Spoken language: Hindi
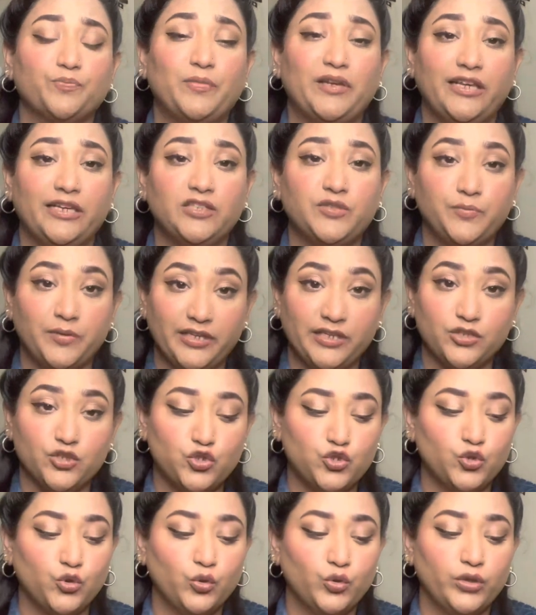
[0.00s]
प्लीज प्लीज
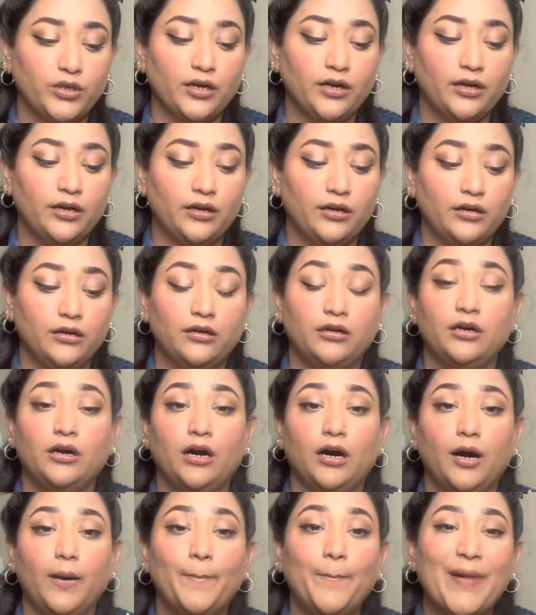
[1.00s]
डू द
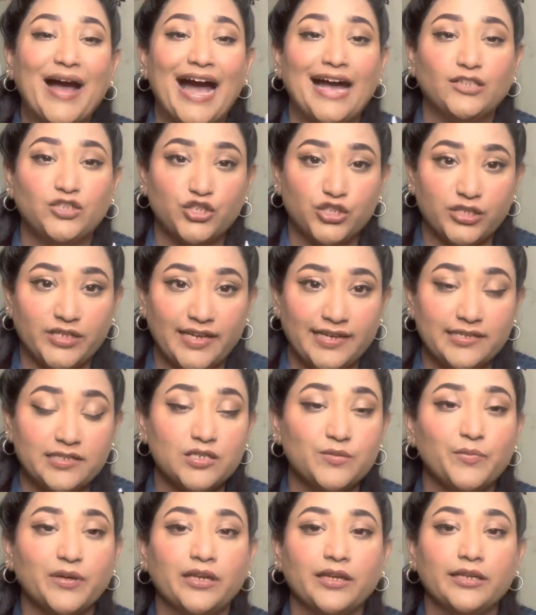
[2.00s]
पैच
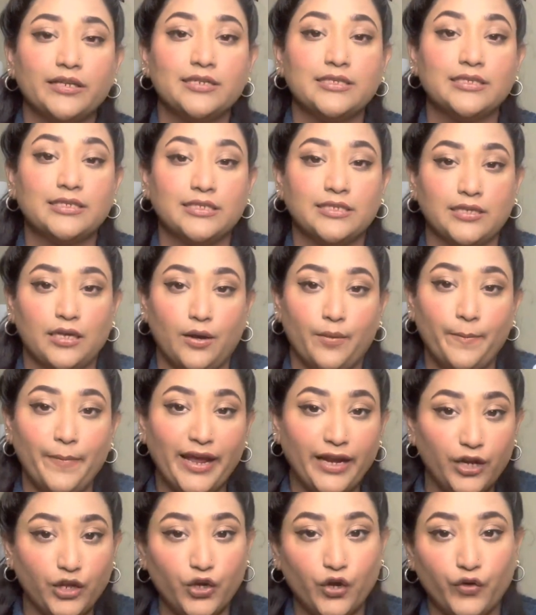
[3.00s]
टेस्ट बिकॉज
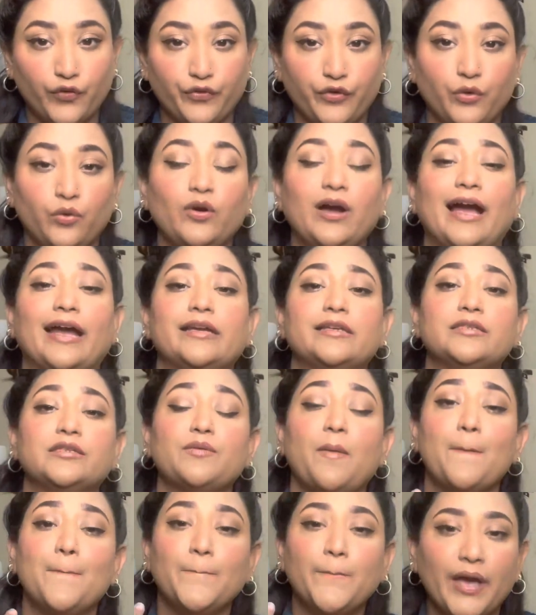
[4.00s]
मेनी ऑफ यू गाइज
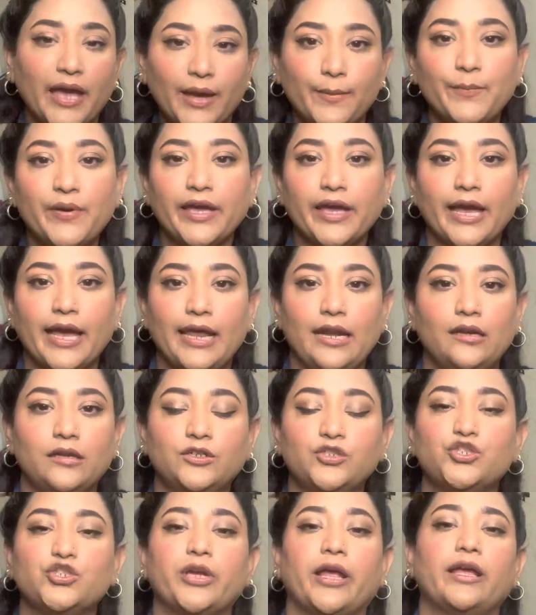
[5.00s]
मे बी
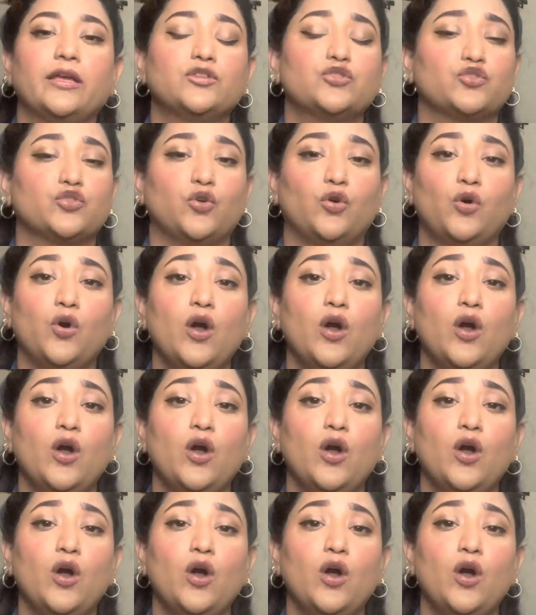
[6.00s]
एलर्जिक सो